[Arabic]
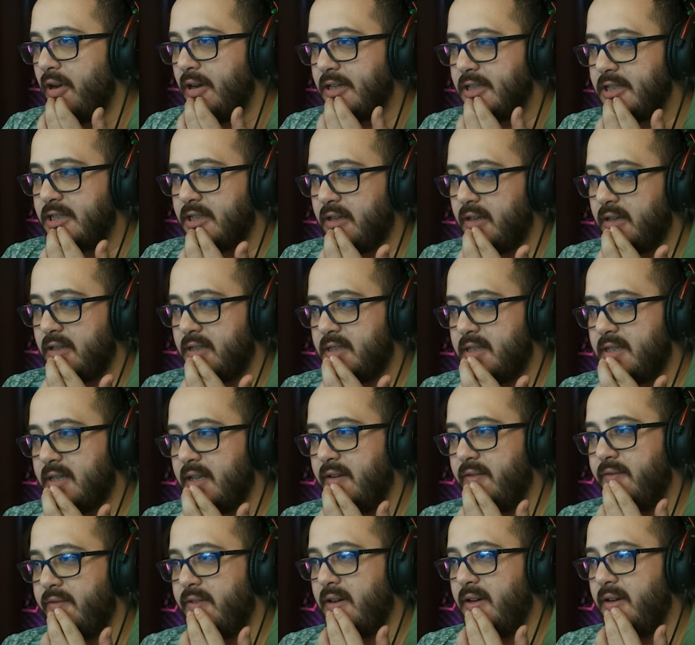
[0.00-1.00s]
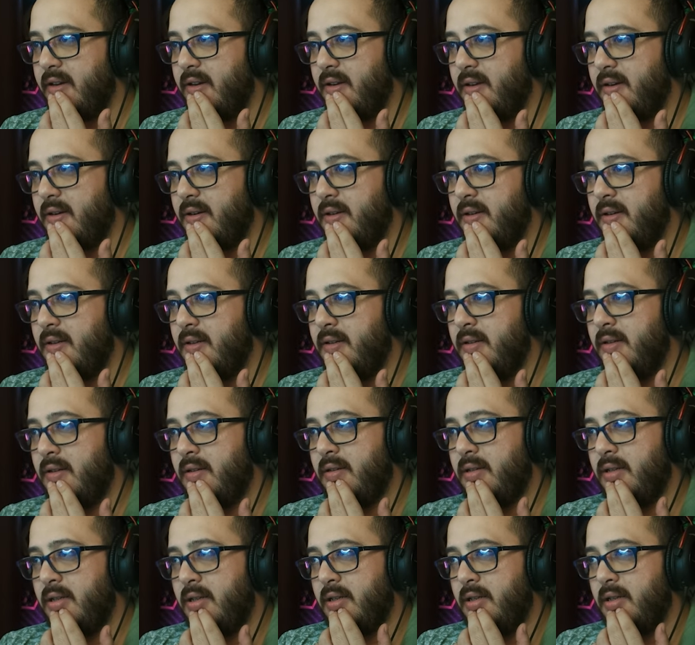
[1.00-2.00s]
هون الشغل السيلفر
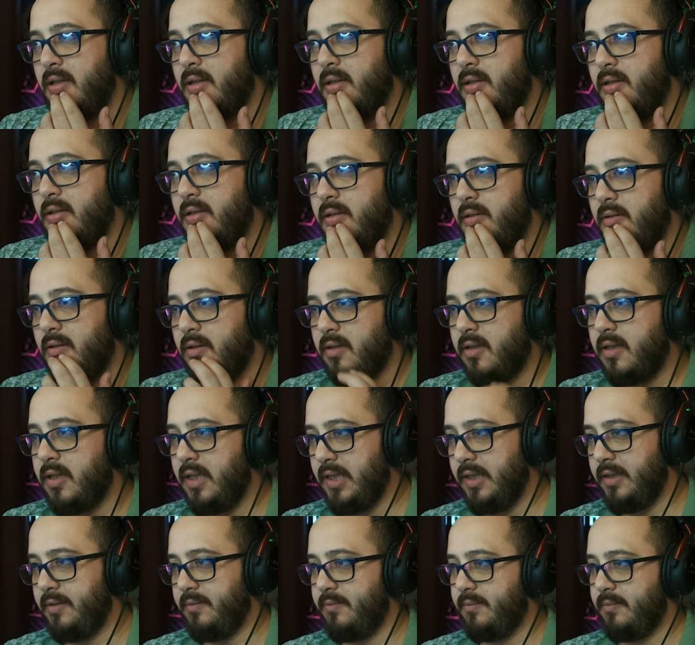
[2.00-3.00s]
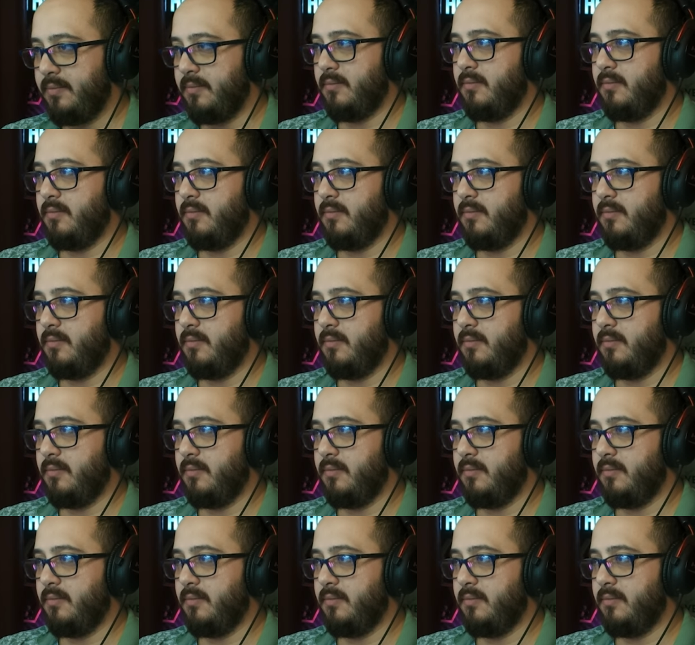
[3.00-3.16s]
اوكي